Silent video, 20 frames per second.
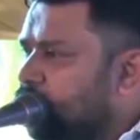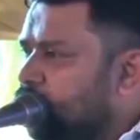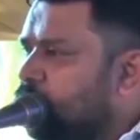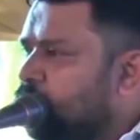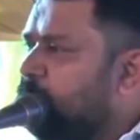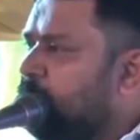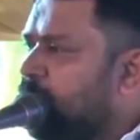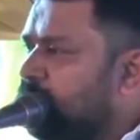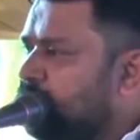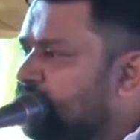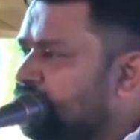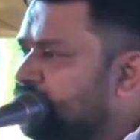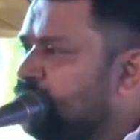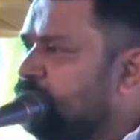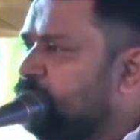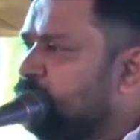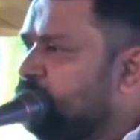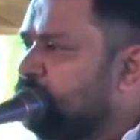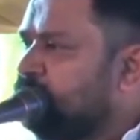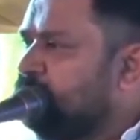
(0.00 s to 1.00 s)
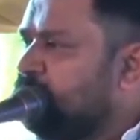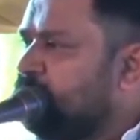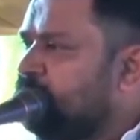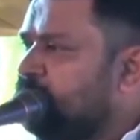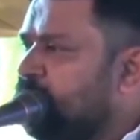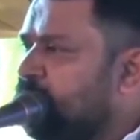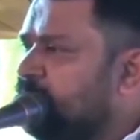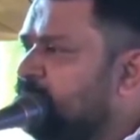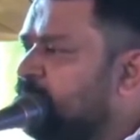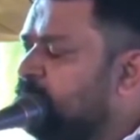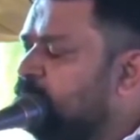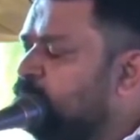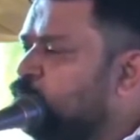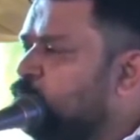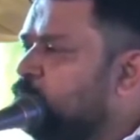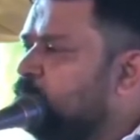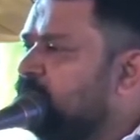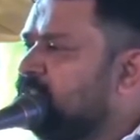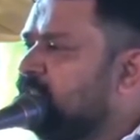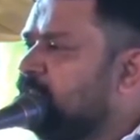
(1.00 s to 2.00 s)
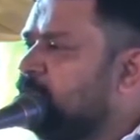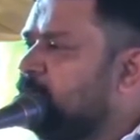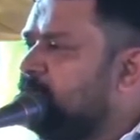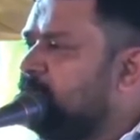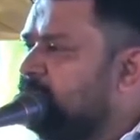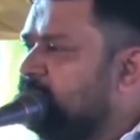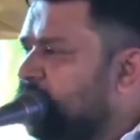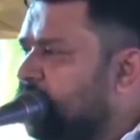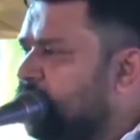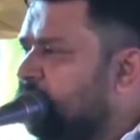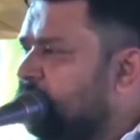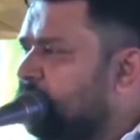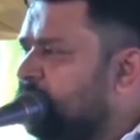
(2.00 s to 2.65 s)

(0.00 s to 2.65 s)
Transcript: ஒரு பாட்டி செத்து போச்சுன்னா தாத்தா மூணு வருஷத்துக்கு மேலே தாங்க